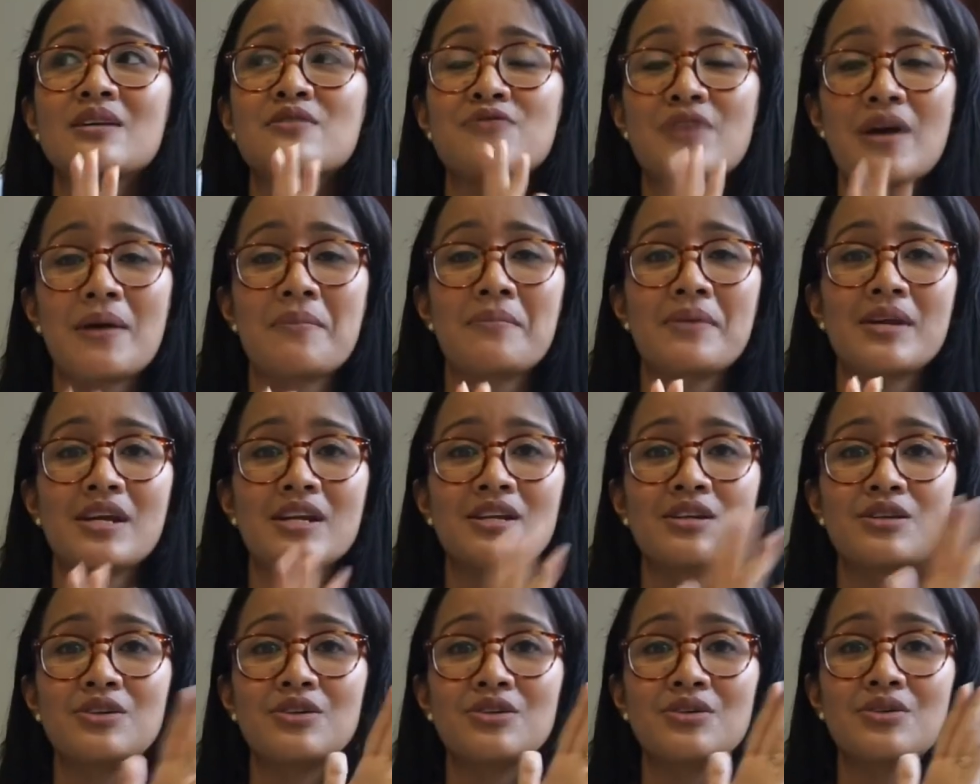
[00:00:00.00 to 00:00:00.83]

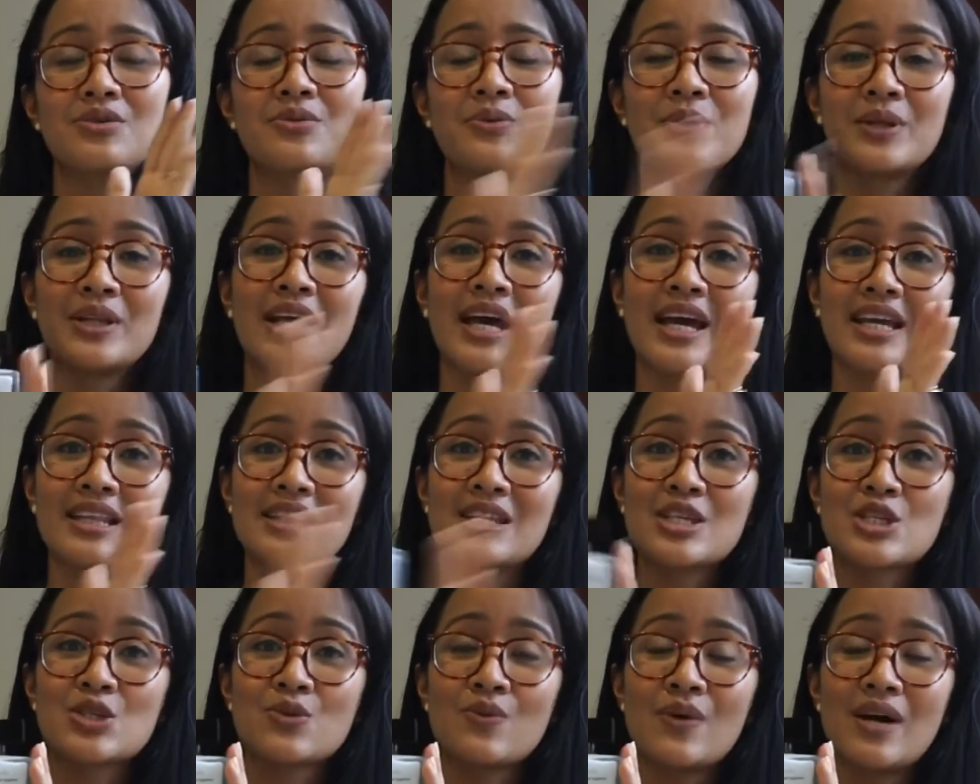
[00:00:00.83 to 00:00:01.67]
feminine, you will like
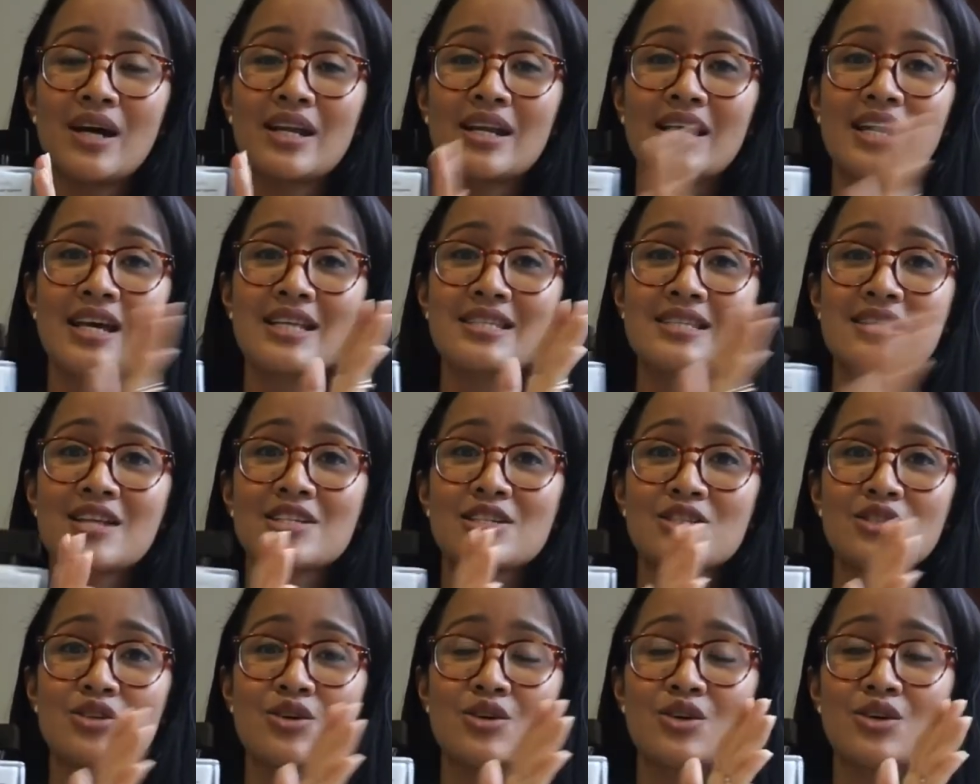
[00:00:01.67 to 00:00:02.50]
this one. If
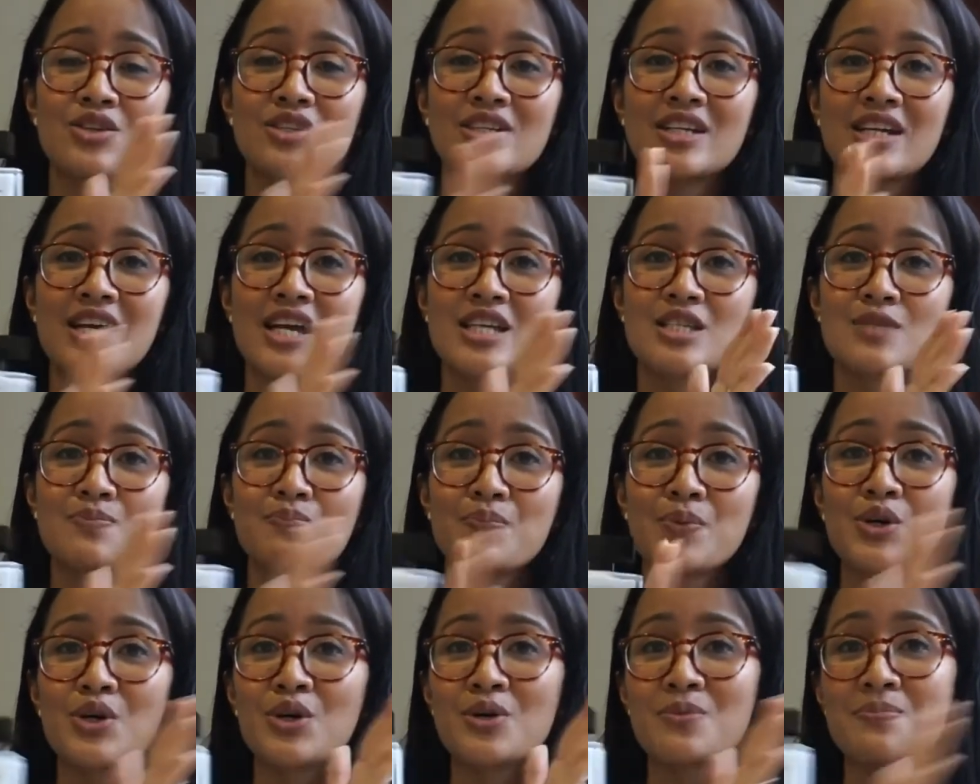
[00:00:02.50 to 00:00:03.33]
Narciso Rodriguez
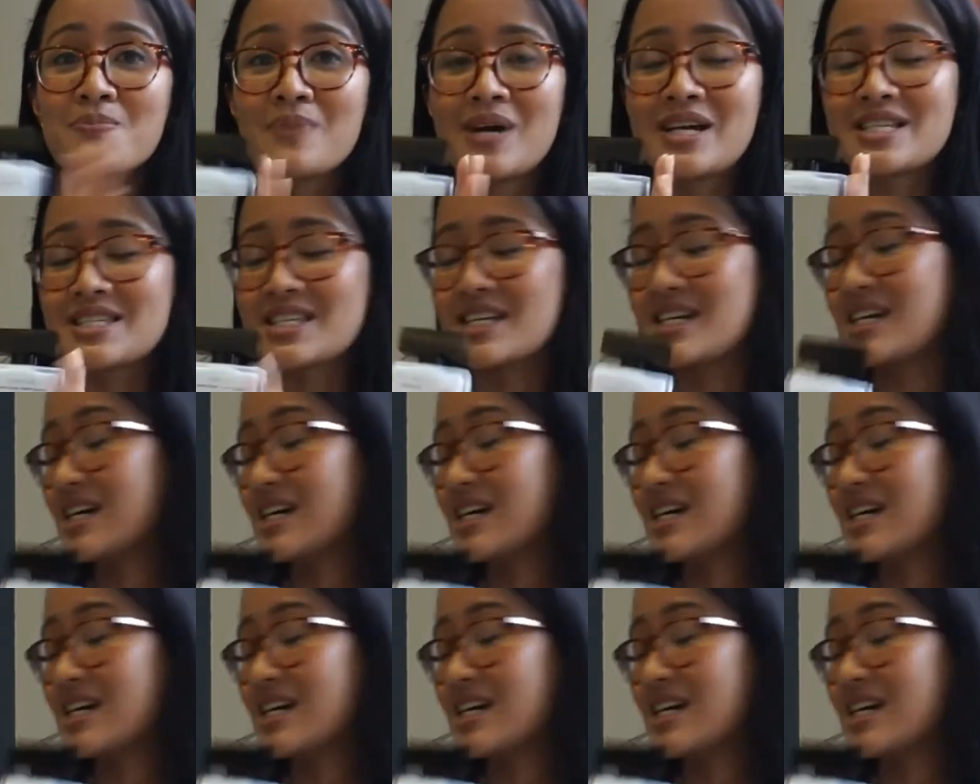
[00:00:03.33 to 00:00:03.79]
Pure Mask.